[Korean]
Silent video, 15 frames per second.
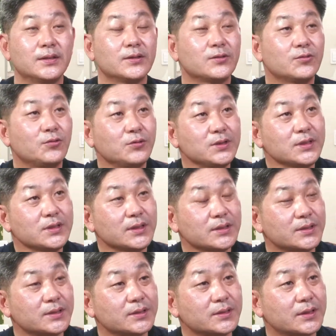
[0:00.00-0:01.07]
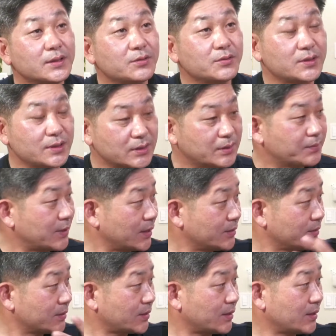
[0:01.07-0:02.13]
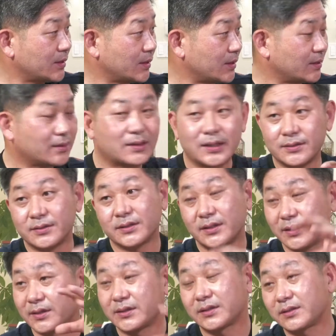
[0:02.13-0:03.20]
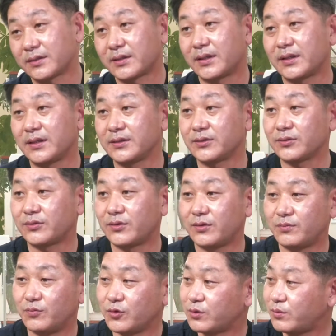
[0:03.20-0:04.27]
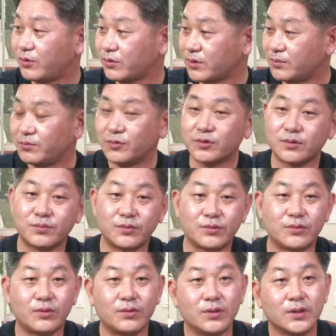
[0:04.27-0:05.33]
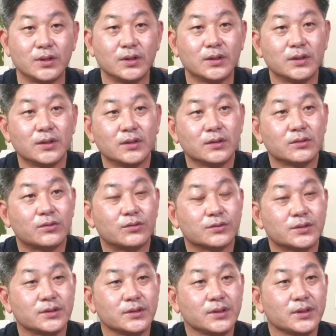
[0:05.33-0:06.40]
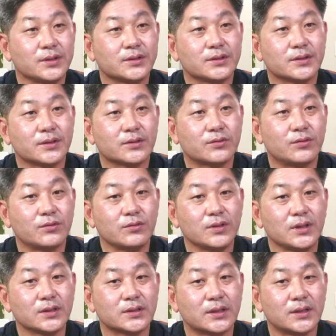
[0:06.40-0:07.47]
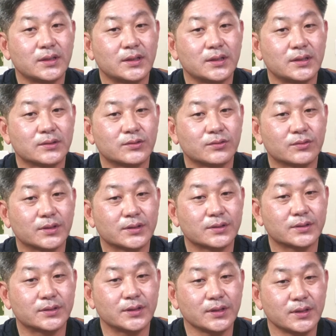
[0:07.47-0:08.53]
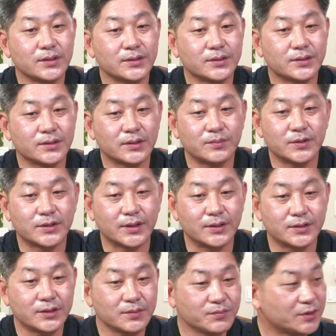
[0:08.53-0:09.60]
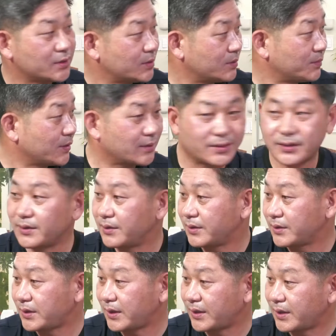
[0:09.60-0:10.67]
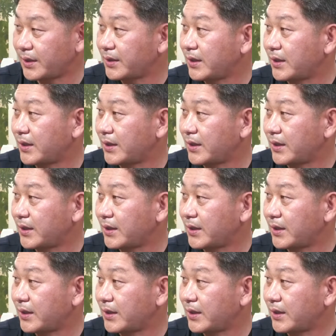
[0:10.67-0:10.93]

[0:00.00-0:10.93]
도지사 시절에도 직접 간사 간사에 직접 가가지고 음. 물어볼 건 물어보고. 고승이 이제 코로나 상황 속에서 재난지원금을 제일 처음 지급했던 사례나